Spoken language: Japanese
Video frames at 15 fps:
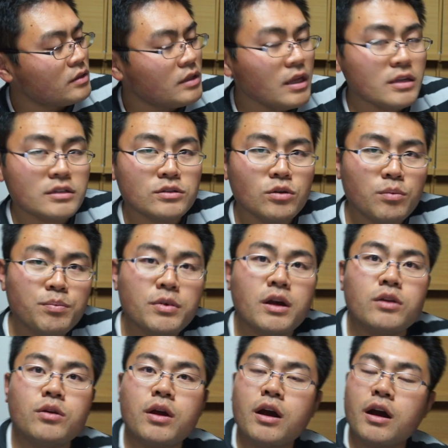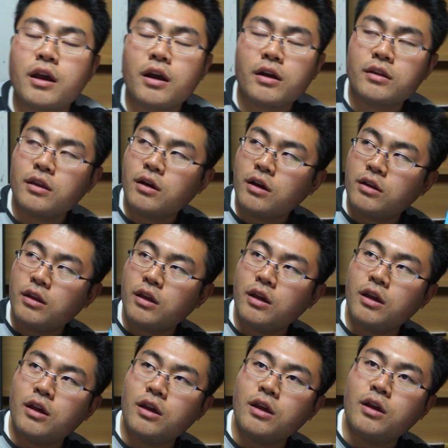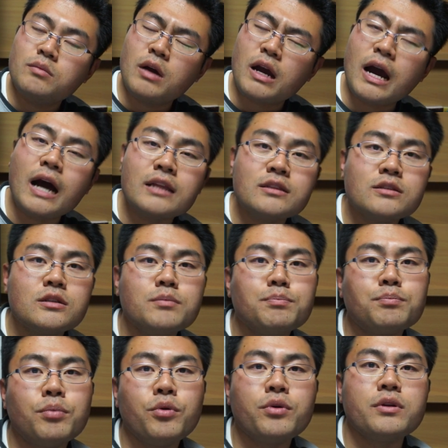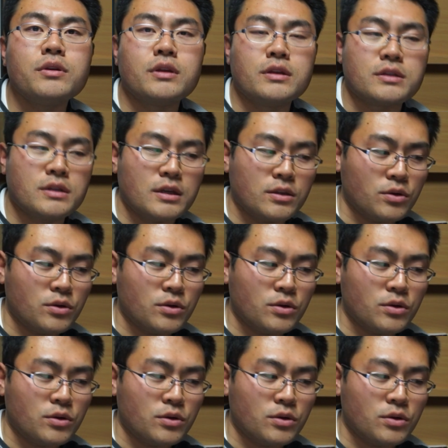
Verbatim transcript: デストピアの描き方がね、まあ、ガンツっぽいんですけ